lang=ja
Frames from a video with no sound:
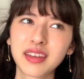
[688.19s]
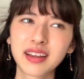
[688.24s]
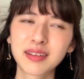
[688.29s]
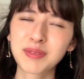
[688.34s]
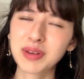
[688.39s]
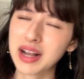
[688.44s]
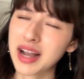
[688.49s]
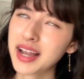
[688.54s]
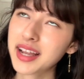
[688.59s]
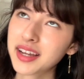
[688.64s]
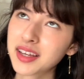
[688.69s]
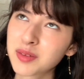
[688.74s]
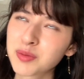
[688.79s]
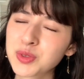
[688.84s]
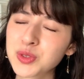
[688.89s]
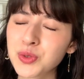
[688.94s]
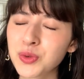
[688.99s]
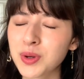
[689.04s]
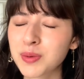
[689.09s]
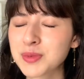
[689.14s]
う、まあ、海外でも
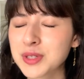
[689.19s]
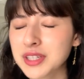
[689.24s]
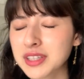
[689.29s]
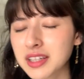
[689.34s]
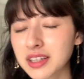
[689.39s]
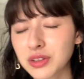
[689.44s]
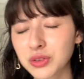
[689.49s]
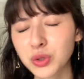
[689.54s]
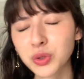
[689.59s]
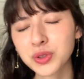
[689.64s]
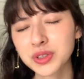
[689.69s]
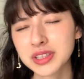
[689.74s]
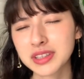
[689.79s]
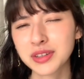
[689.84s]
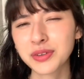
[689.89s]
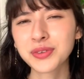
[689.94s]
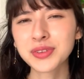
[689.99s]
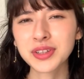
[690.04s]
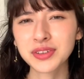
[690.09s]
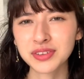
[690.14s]
そうかもしれないけど特に
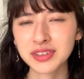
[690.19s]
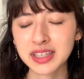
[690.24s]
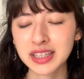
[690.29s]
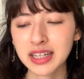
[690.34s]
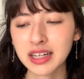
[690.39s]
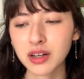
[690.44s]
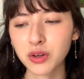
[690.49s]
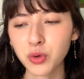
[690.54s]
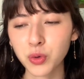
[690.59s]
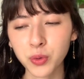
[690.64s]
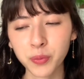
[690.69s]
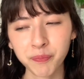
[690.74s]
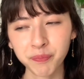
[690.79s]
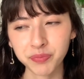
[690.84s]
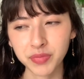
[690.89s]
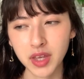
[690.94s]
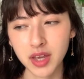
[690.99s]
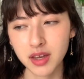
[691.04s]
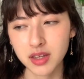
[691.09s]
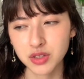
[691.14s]
日本だとねなんかこ
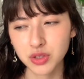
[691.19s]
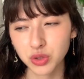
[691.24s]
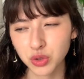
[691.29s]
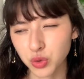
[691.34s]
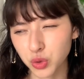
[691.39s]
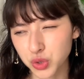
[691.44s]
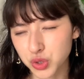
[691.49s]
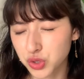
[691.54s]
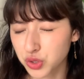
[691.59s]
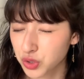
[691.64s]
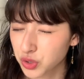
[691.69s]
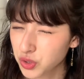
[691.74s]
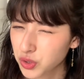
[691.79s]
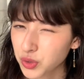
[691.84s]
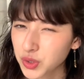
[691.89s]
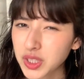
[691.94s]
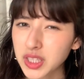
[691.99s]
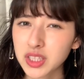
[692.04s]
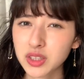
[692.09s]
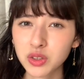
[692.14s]
うちょっとこう宗
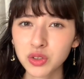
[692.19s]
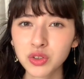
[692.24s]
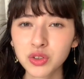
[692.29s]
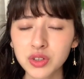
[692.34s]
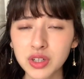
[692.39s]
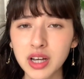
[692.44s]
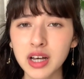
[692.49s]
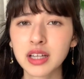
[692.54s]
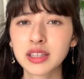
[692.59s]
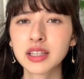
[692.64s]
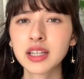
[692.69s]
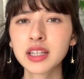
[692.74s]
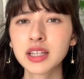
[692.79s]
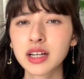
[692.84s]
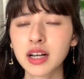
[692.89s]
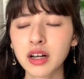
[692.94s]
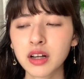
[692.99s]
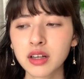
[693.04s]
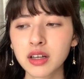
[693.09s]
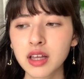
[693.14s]
教的というか何
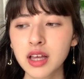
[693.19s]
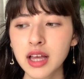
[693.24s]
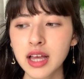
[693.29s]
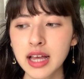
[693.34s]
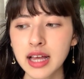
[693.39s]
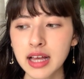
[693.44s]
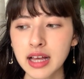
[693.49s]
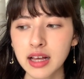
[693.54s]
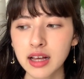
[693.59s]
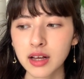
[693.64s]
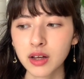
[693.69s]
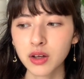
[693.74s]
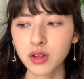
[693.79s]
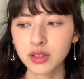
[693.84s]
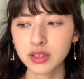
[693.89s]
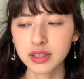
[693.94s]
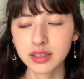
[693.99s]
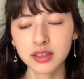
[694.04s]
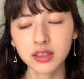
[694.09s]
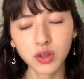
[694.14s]
か
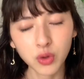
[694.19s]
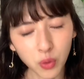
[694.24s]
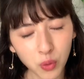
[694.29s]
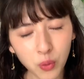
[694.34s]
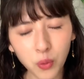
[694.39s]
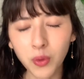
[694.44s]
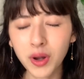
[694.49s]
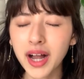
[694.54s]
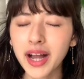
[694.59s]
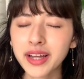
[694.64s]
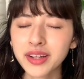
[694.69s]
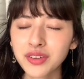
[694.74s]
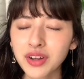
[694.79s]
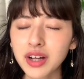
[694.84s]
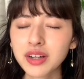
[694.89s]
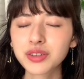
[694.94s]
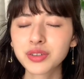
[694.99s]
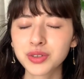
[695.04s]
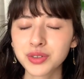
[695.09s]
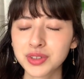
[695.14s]
こう誤解の
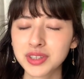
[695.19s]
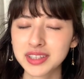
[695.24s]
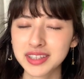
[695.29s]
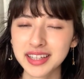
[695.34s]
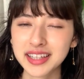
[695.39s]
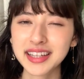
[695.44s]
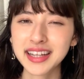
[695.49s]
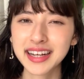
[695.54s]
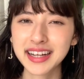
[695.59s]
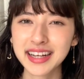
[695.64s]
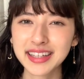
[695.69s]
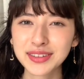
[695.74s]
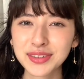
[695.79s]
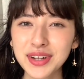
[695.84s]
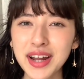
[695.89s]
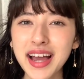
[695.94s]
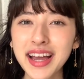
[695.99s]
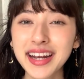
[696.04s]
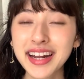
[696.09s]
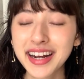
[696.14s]
ある風にねなんか捉
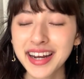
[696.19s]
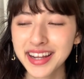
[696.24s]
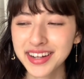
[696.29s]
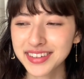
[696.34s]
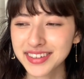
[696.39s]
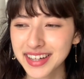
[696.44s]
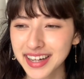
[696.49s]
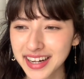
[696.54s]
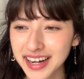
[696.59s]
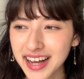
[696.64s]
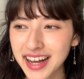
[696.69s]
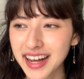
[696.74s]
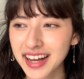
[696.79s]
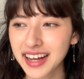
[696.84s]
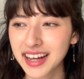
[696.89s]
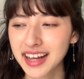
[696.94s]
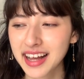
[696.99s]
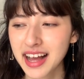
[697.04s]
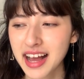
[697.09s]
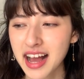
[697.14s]
えられるから
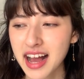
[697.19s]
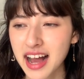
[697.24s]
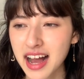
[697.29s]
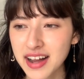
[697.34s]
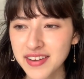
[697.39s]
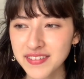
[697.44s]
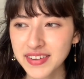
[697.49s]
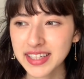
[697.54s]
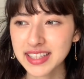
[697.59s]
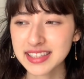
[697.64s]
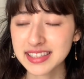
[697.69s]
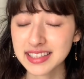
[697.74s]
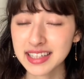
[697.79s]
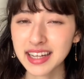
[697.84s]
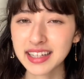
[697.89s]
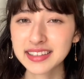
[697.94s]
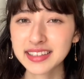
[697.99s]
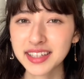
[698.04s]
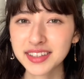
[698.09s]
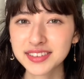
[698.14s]
あんまり
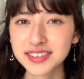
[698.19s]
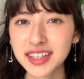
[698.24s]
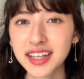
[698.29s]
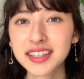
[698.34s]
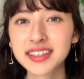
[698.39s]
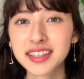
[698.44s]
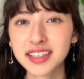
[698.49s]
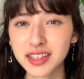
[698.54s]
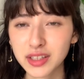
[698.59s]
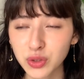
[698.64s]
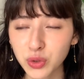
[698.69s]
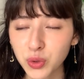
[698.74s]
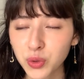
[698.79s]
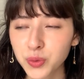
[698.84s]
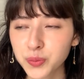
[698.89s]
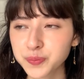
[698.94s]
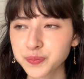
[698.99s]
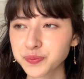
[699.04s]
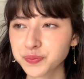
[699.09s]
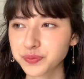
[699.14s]
使いたくないんだけ
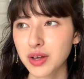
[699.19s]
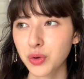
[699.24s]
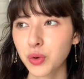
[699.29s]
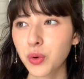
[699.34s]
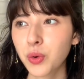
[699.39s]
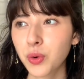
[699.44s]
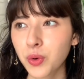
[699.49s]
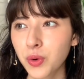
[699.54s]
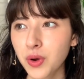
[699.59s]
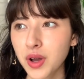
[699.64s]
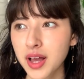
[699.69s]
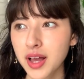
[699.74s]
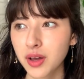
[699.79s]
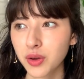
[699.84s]
どこ